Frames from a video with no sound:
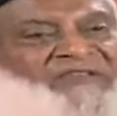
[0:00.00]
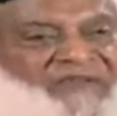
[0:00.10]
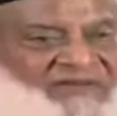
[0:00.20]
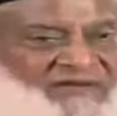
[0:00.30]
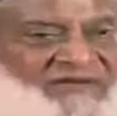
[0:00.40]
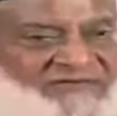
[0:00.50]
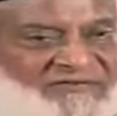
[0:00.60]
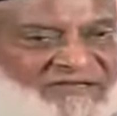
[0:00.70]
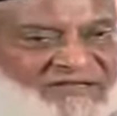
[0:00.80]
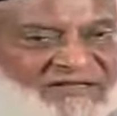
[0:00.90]
ही नहीं सकता
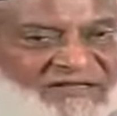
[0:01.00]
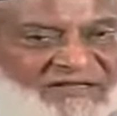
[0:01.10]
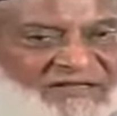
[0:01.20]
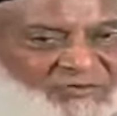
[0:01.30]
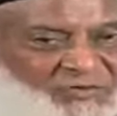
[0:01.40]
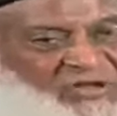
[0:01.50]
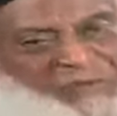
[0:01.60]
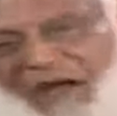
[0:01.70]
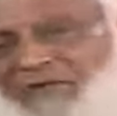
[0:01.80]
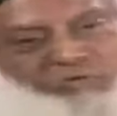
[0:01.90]
तो ये